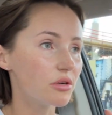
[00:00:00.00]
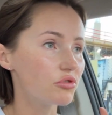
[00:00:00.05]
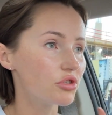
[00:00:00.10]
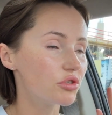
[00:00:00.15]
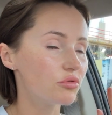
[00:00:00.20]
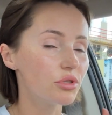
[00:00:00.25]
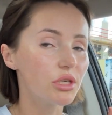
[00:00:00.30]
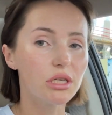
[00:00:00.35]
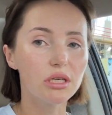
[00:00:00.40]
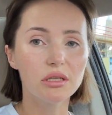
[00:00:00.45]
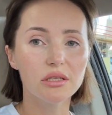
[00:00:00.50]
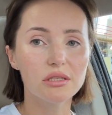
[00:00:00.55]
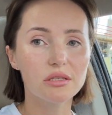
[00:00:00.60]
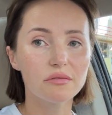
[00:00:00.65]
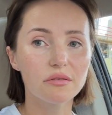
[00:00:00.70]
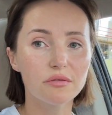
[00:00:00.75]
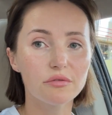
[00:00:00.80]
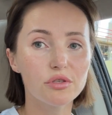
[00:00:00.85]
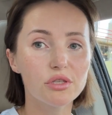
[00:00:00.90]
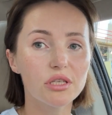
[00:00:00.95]
уже уехала из
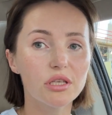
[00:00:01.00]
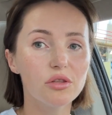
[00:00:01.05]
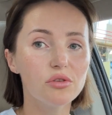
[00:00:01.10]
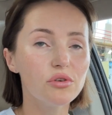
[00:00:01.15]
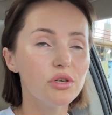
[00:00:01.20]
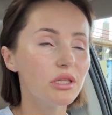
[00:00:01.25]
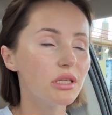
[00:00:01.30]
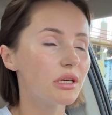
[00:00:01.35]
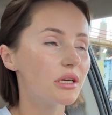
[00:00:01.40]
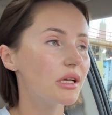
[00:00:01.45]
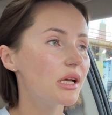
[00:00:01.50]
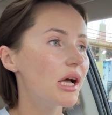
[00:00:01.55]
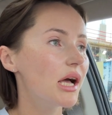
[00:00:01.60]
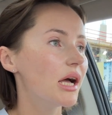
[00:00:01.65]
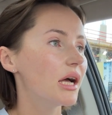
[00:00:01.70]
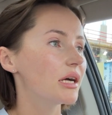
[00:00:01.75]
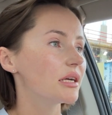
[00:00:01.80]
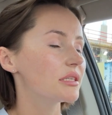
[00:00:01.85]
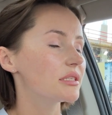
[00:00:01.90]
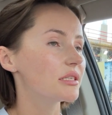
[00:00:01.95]
своего салона,
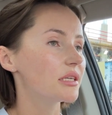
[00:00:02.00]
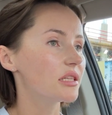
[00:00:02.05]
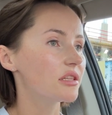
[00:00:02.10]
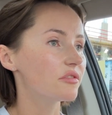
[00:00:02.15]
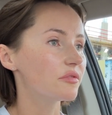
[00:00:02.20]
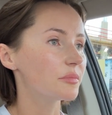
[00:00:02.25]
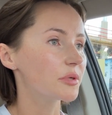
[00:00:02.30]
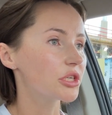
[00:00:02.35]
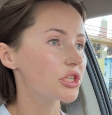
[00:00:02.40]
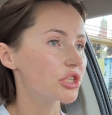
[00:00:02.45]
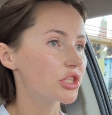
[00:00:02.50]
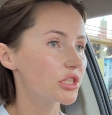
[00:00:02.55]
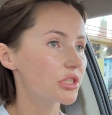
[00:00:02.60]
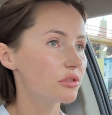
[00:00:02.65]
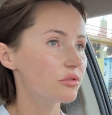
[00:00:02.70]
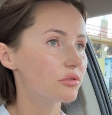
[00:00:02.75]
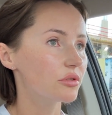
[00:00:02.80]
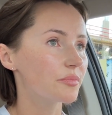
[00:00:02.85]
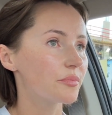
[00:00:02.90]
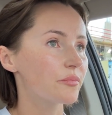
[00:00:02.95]
села в
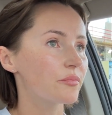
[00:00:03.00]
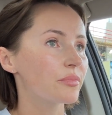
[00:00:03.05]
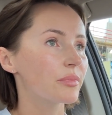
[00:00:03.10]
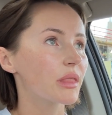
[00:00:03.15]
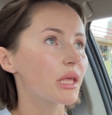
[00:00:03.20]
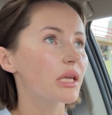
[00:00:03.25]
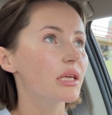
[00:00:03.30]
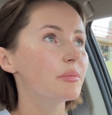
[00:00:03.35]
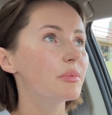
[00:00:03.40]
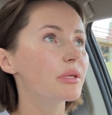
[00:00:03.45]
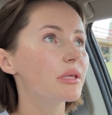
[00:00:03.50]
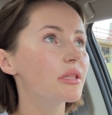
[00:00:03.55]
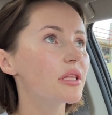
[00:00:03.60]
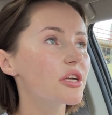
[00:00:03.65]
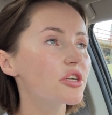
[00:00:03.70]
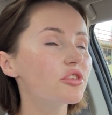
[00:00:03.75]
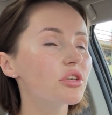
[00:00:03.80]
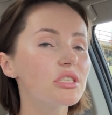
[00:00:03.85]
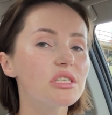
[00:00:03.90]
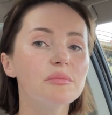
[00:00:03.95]
машину, и поняла,
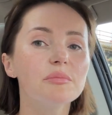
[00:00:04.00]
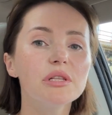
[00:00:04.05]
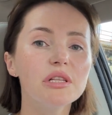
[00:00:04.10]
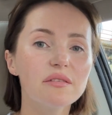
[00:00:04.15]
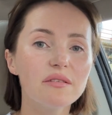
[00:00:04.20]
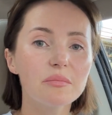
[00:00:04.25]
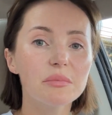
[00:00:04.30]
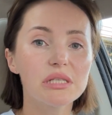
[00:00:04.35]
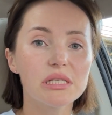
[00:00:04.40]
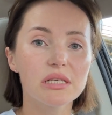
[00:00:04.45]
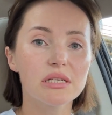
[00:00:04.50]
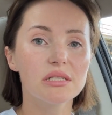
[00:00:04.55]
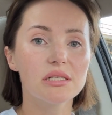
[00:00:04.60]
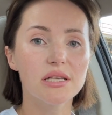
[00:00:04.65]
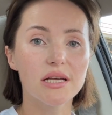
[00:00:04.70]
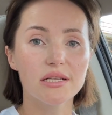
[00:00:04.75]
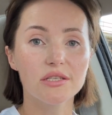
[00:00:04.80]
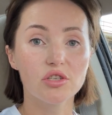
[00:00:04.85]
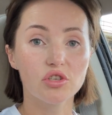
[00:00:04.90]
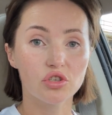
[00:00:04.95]
что я забыла вам
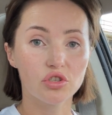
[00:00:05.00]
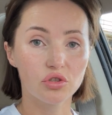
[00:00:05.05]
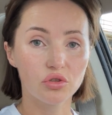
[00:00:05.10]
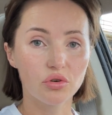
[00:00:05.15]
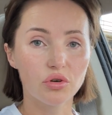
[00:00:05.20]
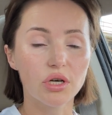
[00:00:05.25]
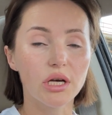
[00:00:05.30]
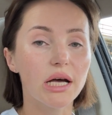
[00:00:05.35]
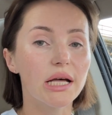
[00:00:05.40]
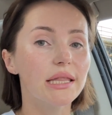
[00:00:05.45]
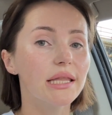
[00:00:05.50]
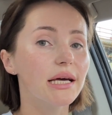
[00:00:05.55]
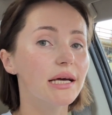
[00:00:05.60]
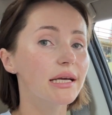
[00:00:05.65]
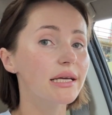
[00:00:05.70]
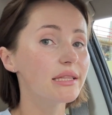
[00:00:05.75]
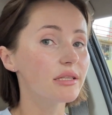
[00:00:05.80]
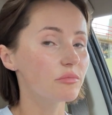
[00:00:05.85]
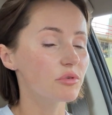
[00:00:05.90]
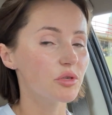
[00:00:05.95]
рассказать, что на
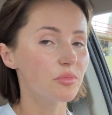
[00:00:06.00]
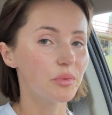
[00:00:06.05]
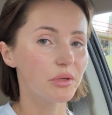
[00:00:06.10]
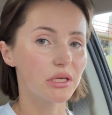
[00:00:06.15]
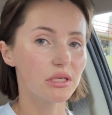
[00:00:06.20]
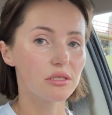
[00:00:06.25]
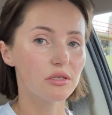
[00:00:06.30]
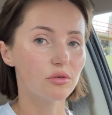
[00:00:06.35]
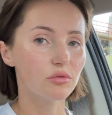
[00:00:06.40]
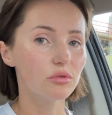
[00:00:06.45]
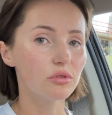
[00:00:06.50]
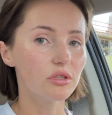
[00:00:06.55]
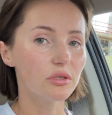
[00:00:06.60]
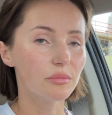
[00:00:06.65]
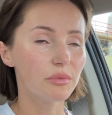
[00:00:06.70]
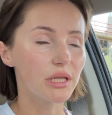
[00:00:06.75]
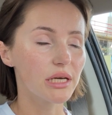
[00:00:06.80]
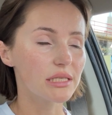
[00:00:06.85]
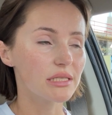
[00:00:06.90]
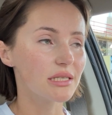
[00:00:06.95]
этом же пикосекундном
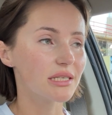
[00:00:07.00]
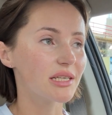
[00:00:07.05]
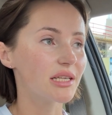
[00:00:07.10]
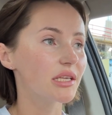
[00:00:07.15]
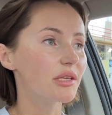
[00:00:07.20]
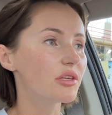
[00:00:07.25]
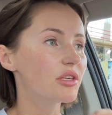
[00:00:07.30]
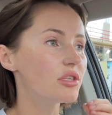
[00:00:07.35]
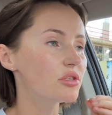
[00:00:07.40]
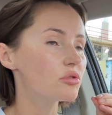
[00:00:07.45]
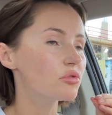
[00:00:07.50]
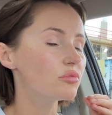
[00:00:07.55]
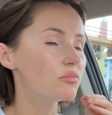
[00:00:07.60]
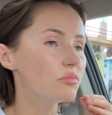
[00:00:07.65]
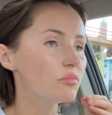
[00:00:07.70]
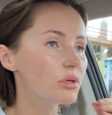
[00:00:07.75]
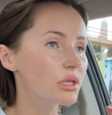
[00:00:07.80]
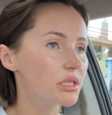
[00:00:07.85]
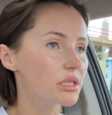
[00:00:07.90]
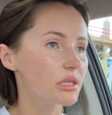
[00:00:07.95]
лазере
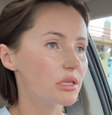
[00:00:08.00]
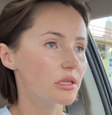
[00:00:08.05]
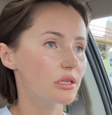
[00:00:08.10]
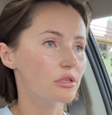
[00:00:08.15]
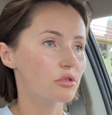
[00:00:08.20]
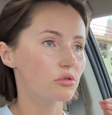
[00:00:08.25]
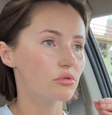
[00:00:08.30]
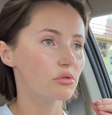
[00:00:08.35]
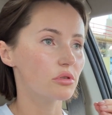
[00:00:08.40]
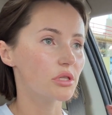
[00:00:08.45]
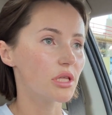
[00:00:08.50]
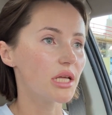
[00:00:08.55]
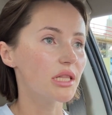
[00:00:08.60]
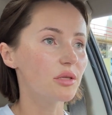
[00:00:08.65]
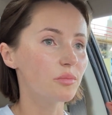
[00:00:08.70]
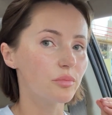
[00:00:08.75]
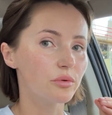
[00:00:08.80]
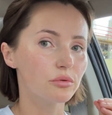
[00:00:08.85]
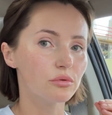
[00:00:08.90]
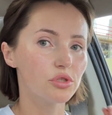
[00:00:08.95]
изумительные
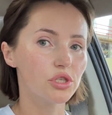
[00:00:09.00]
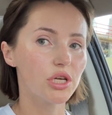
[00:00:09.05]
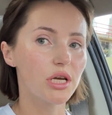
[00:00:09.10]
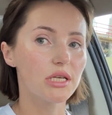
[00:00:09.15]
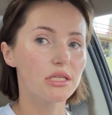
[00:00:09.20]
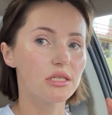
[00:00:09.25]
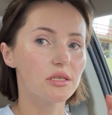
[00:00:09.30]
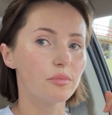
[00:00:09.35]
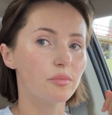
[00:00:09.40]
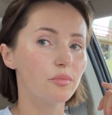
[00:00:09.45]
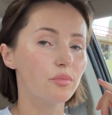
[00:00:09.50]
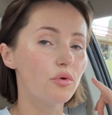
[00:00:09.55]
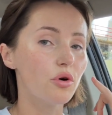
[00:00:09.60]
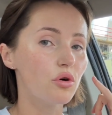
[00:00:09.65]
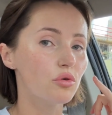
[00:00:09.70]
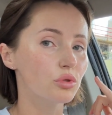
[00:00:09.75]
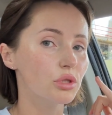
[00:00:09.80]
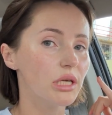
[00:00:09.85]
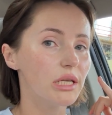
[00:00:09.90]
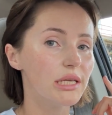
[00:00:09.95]
результаты получаются
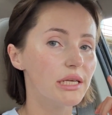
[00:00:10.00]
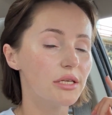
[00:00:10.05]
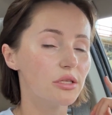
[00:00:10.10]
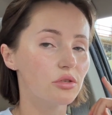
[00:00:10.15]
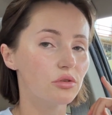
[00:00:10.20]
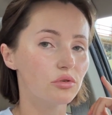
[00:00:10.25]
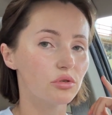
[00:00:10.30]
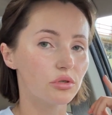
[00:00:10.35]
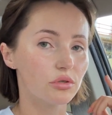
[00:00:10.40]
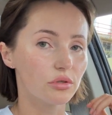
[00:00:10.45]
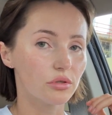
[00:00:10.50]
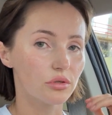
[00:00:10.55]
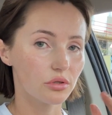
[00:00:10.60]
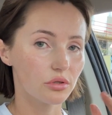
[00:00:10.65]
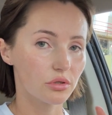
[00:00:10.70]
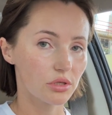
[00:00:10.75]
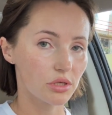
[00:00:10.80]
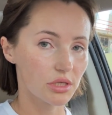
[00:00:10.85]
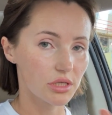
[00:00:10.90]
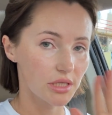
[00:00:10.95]
по удалению
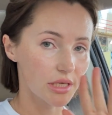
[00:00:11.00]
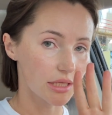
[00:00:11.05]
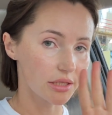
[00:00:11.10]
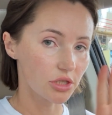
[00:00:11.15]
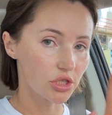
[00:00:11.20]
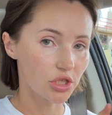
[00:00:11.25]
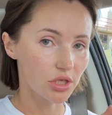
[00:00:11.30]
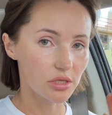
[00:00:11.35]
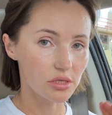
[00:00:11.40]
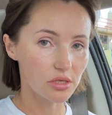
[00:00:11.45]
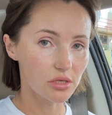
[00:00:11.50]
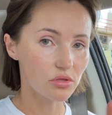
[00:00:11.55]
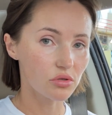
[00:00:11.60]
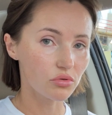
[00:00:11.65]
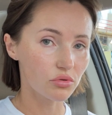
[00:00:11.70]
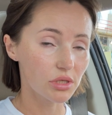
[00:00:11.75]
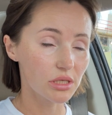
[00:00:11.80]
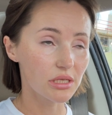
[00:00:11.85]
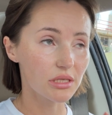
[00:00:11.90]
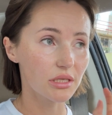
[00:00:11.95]
сеточки
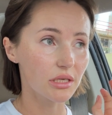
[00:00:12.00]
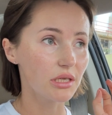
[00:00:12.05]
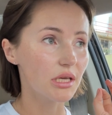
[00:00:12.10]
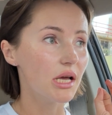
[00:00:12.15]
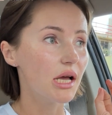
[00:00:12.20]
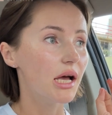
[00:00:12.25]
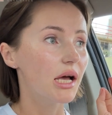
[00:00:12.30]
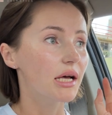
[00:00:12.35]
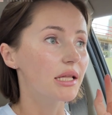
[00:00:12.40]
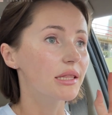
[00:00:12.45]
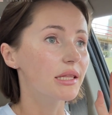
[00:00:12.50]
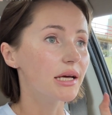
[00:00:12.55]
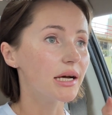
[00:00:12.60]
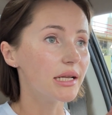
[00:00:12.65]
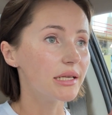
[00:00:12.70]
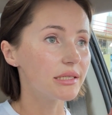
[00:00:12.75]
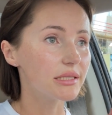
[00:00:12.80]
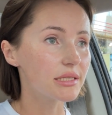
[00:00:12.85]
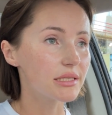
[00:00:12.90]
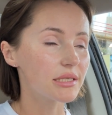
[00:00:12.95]
сосудистой на
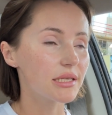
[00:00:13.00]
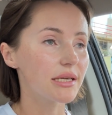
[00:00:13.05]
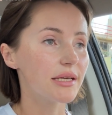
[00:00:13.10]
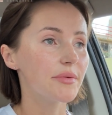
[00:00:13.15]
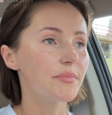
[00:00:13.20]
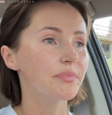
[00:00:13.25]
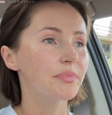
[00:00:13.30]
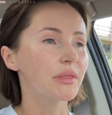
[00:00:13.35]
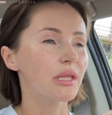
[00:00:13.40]
лице.